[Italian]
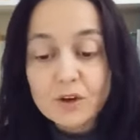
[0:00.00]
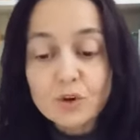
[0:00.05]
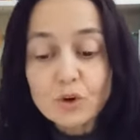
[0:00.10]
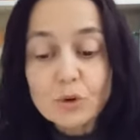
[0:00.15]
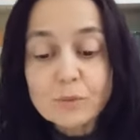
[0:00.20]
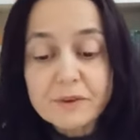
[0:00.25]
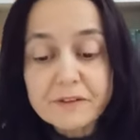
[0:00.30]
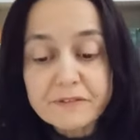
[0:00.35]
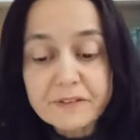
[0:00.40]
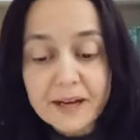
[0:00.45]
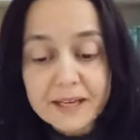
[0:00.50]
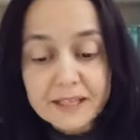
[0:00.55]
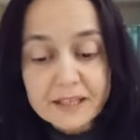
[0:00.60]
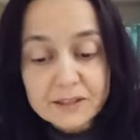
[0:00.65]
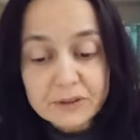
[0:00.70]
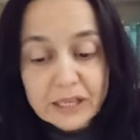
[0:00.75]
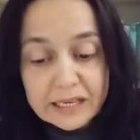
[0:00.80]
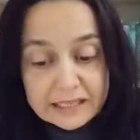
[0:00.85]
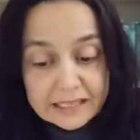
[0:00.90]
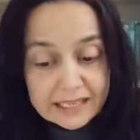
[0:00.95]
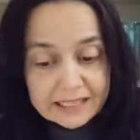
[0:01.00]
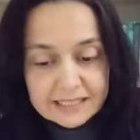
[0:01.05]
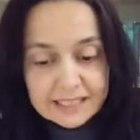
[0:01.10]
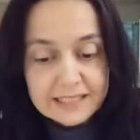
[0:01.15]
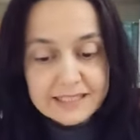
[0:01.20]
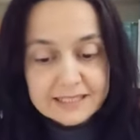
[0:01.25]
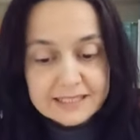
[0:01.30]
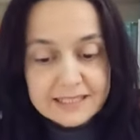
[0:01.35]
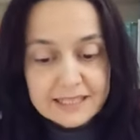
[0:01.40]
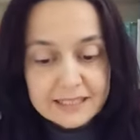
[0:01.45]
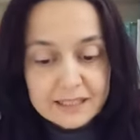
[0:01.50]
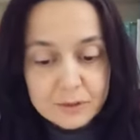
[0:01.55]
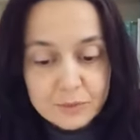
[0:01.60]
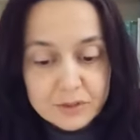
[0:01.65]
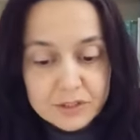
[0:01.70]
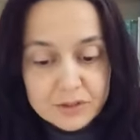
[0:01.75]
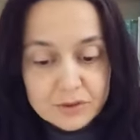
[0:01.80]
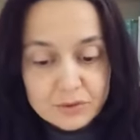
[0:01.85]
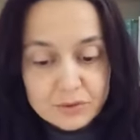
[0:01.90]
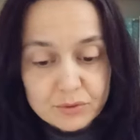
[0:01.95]
Come fare a realizzare
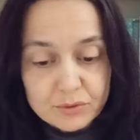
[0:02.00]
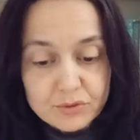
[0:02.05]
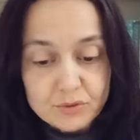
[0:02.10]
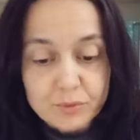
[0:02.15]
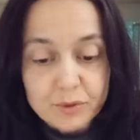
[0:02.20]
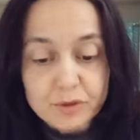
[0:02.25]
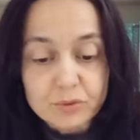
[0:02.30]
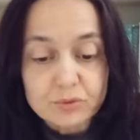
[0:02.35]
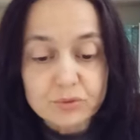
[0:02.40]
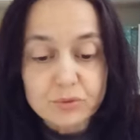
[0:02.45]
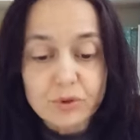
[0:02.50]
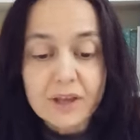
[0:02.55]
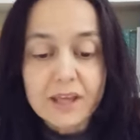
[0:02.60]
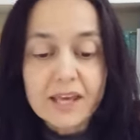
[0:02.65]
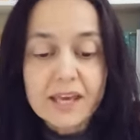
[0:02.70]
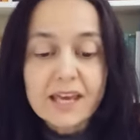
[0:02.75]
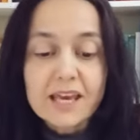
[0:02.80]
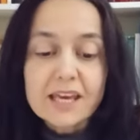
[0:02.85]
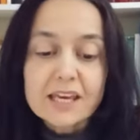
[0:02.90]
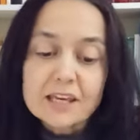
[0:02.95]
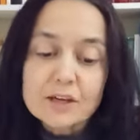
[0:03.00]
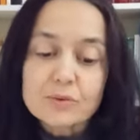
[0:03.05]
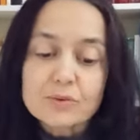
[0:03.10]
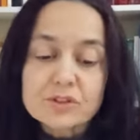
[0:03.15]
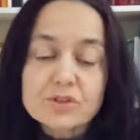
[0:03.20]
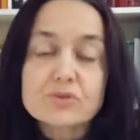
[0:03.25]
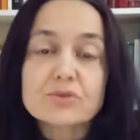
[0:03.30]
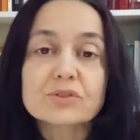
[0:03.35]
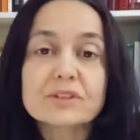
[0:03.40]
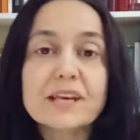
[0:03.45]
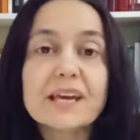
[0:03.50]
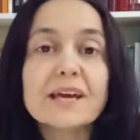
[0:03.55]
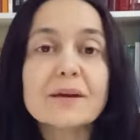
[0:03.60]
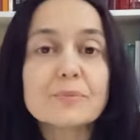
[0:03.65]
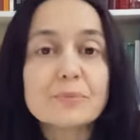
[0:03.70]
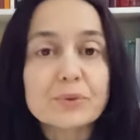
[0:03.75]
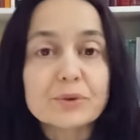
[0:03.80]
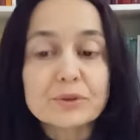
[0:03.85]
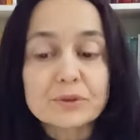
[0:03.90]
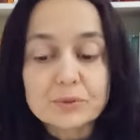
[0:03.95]
questo? Soprattutto in questo
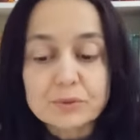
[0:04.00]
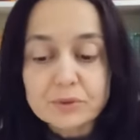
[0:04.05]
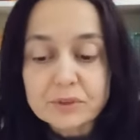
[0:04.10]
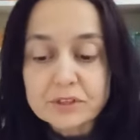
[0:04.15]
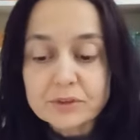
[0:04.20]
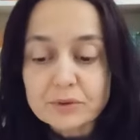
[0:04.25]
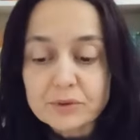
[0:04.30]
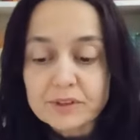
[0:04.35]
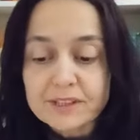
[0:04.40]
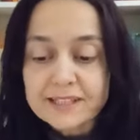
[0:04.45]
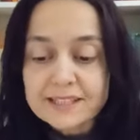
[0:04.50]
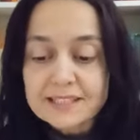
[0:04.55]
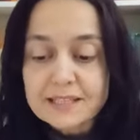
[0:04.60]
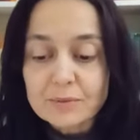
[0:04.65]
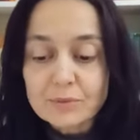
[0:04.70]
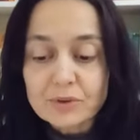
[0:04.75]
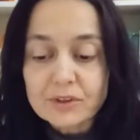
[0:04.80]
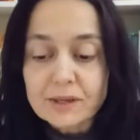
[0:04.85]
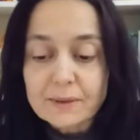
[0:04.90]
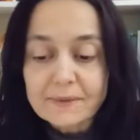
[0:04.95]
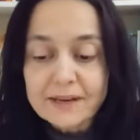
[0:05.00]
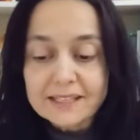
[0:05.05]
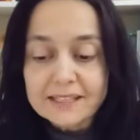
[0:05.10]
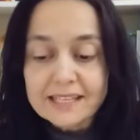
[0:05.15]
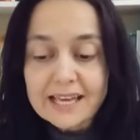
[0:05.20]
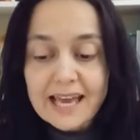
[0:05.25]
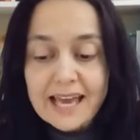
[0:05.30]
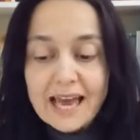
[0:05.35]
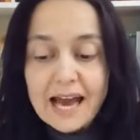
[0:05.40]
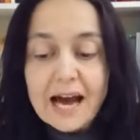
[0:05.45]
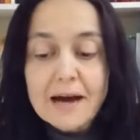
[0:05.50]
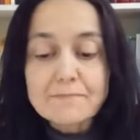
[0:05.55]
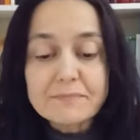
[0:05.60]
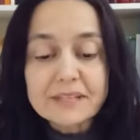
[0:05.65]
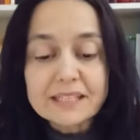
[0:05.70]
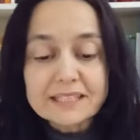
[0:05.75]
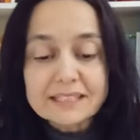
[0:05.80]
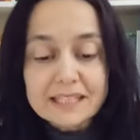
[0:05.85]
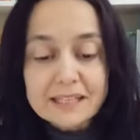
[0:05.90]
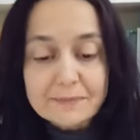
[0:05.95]
tempo in cui noi siamo chiamati a
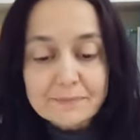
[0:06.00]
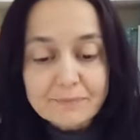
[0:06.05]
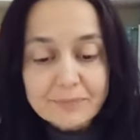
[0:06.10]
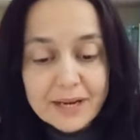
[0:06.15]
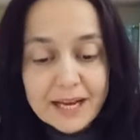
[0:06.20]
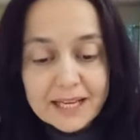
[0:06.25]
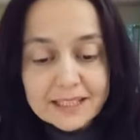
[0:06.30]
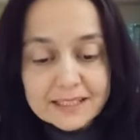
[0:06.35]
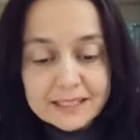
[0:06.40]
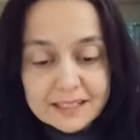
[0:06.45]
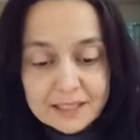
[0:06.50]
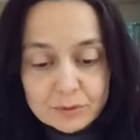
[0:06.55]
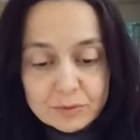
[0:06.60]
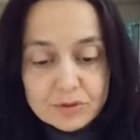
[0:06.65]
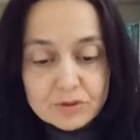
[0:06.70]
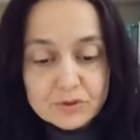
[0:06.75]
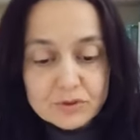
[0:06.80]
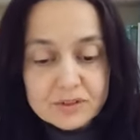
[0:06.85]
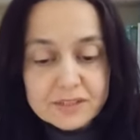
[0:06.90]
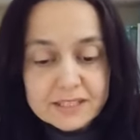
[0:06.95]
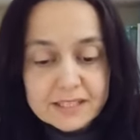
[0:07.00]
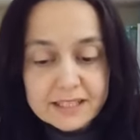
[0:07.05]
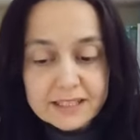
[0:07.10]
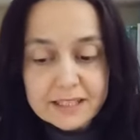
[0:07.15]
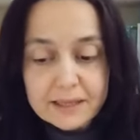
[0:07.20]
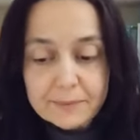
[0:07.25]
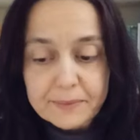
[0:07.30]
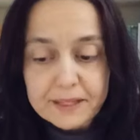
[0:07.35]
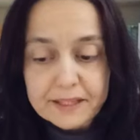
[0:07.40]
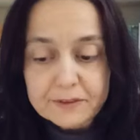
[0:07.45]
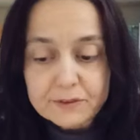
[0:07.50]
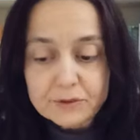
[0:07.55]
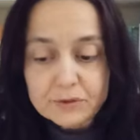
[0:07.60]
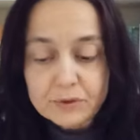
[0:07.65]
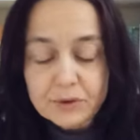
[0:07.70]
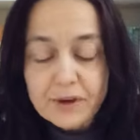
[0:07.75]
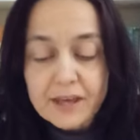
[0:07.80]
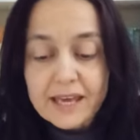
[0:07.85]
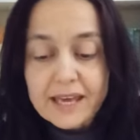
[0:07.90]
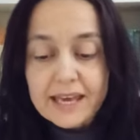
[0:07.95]
mettere in pratica questo
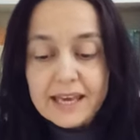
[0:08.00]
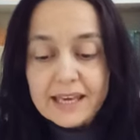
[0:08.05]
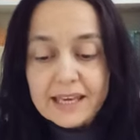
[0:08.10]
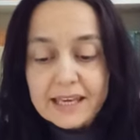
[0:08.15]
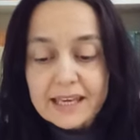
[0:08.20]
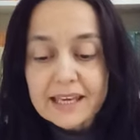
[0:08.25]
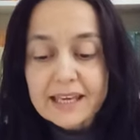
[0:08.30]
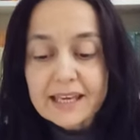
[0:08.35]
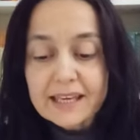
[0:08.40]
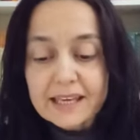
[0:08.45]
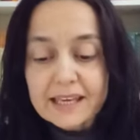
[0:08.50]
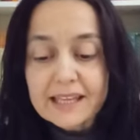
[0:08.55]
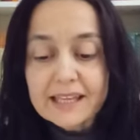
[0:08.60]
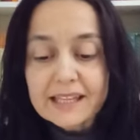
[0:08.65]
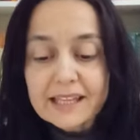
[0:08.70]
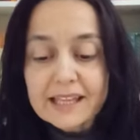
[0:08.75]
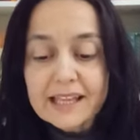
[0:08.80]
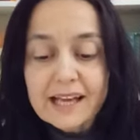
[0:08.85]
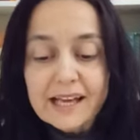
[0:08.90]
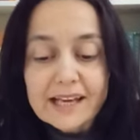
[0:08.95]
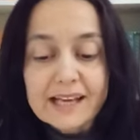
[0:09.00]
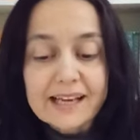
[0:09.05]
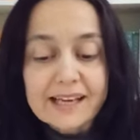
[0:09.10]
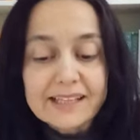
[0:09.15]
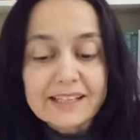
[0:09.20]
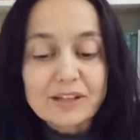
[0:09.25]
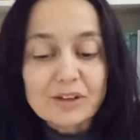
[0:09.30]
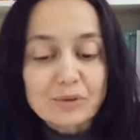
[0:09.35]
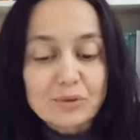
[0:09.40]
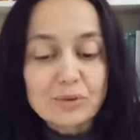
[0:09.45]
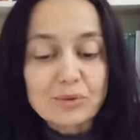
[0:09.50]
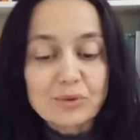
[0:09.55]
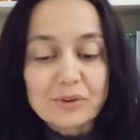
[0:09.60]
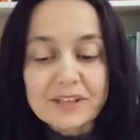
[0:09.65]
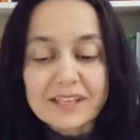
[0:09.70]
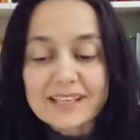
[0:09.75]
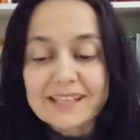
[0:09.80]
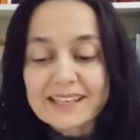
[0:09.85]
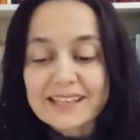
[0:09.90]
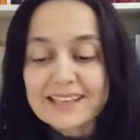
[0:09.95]
insegnamento e eh, in
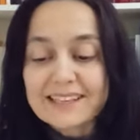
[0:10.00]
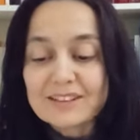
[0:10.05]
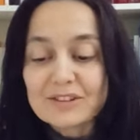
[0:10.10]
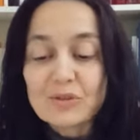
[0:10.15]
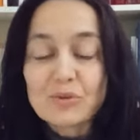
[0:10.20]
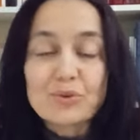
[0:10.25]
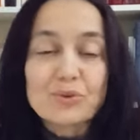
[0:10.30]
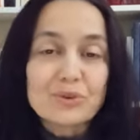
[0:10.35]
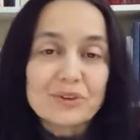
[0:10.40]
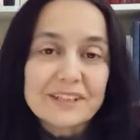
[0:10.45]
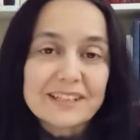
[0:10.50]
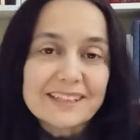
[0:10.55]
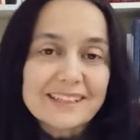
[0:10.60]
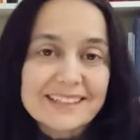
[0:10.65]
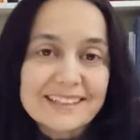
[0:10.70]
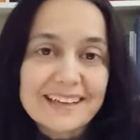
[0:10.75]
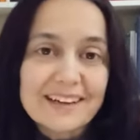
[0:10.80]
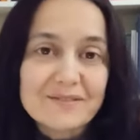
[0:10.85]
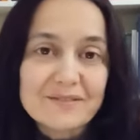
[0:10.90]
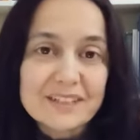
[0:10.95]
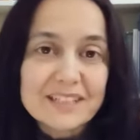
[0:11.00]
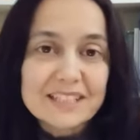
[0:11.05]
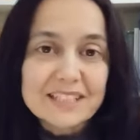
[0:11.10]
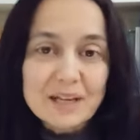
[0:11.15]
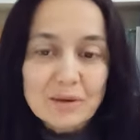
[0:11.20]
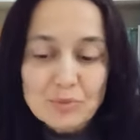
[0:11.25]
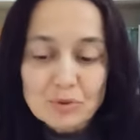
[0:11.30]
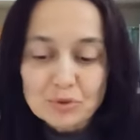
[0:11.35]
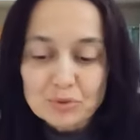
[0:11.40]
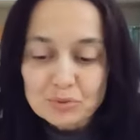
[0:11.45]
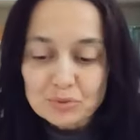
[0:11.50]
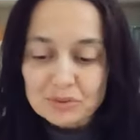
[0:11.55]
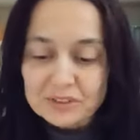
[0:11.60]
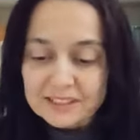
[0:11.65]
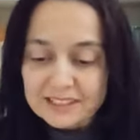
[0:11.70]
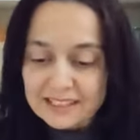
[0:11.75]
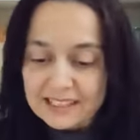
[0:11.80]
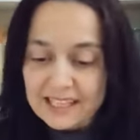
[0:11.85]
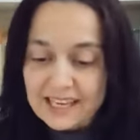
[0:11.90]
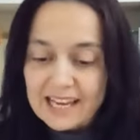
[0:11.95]
cui noi avvertiamo
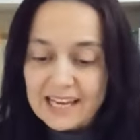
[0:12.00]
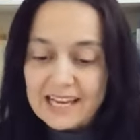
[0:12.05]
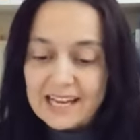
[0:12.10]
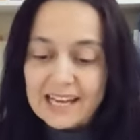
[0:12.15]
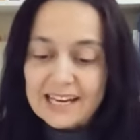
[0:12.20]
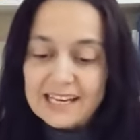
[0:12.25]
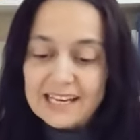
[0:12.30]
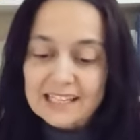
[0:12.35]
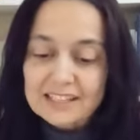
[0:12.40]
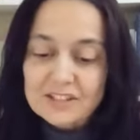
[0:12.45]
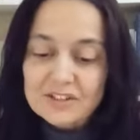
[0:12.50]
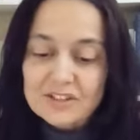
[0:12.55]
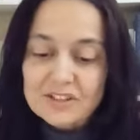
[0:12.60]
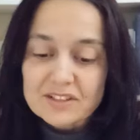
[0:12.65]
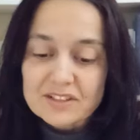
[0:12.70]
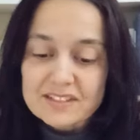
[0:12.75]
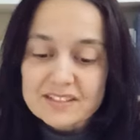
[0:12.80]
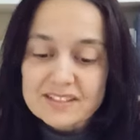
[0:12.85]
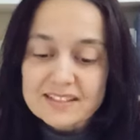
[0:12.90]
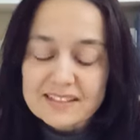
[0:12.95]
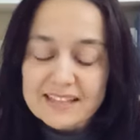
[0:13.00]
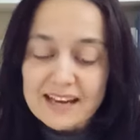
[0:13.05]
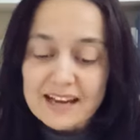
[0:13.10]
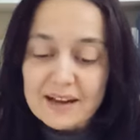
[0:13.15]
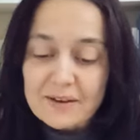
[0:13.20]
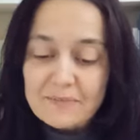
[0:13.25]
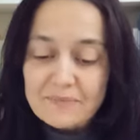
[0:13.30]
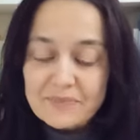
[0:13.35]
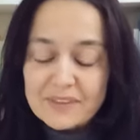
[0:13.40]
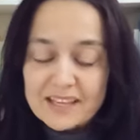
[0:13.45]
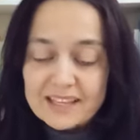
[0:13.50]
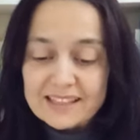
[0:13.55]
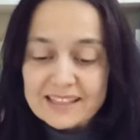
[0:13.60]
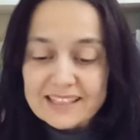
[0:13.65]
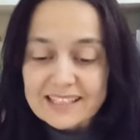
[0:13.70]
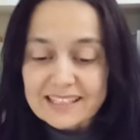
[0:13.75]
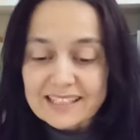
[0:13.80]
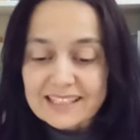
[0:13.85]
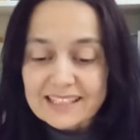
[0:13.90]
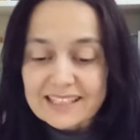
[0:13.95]
tutti la necessità
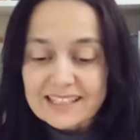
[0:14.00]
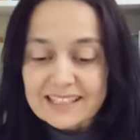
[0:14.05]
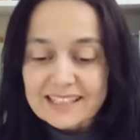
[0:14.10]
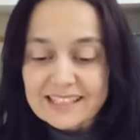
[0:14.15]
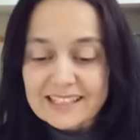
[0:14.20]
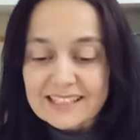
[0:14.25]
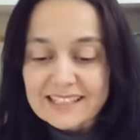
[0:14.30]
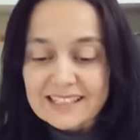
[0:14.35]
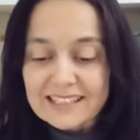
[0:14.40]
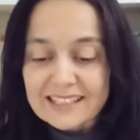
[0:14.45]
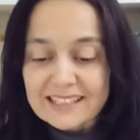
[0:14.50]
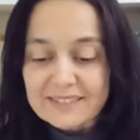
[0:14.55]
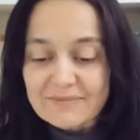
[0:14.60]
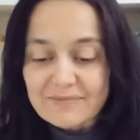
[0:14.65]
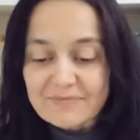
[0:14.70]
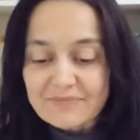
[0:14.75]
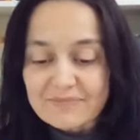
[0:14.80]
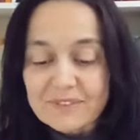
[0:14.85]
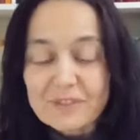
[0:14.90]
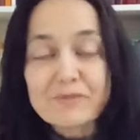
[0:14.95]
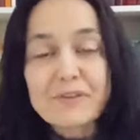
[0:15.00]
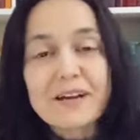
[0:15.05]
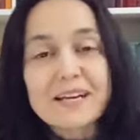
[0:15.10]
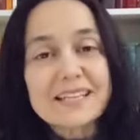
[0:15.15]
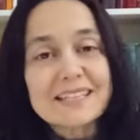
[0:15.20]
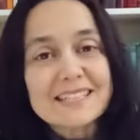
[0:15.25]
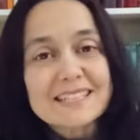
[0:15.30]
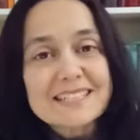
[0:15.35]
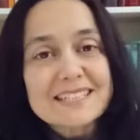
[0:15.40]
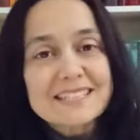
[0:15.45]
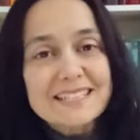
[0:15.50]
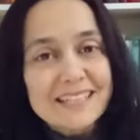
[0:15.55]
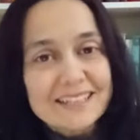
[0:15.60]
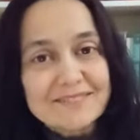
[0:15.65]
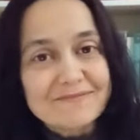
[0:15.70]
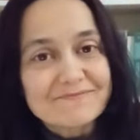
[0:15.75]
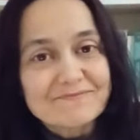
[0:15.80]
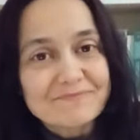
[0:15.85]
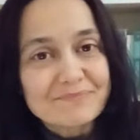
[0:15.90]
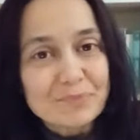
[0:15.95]
di, di fare da
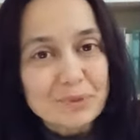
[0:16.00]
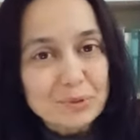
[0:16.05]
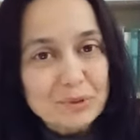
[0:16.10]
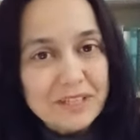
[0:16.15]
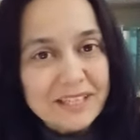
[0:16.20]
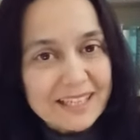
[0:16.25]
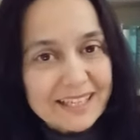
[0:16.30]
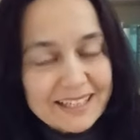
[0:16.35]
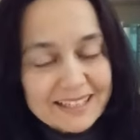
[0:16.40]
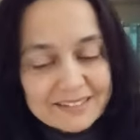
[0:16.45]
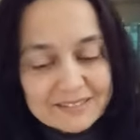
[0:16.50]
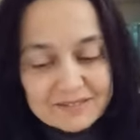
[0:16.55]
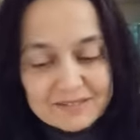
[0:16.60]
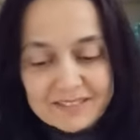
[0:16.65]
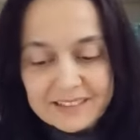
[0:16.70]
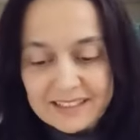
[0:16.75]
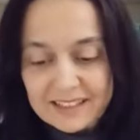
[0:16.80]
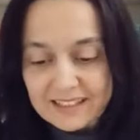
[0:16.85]
sé più che